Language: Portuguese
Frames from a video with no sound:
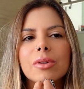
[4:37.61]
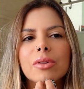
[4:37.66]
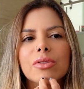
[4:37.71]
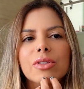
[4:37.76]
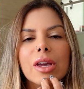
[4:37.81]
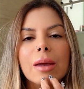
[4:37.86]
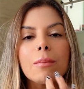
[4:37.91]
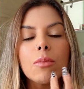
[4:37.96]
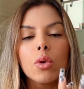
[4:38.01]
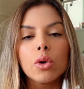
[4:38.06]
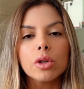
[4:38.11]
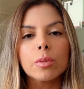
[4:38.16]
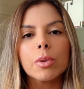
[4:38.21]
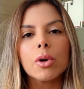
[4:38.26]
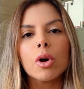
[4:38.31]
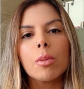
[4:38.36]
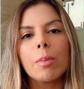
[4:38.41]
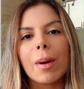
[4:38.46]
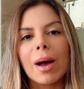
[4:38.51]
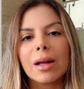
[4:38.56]
Eu fiquei muito
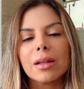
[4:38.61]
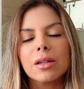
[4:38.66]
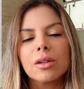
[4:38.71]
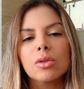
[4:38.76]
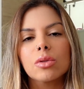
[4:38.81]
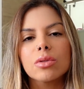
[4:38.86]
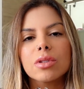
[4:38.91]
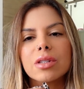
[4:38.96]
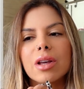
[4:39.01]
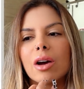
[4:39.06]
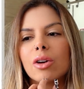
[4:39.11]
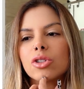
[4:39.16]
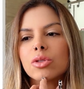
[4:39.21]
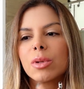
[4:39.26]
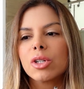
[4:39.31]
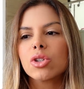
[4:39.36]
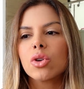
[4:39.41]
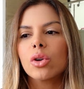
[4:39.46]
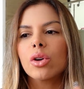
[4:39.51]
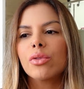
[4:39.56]
preocupada com os áudios,
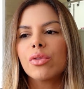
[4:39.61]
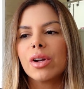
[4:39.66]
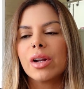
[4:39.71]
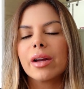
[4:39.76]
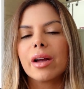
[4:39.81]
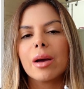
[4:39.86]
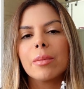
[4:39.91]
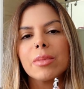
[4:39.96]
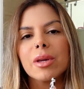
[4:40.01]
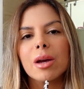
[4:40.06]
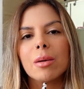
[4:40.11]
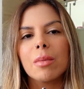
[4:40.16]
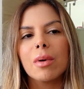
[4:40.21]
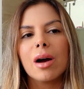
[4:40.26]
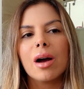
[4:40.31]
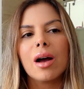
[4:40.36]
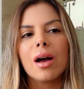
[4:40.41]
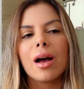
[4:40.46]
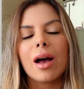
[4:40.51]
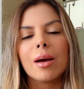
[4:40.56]
mas quando eu falei com a minha
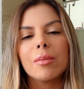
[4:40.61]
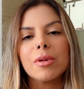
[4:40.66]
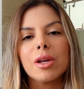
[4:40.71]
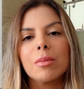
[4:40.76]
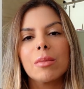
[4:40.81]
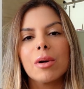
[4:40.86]
irmã, a minha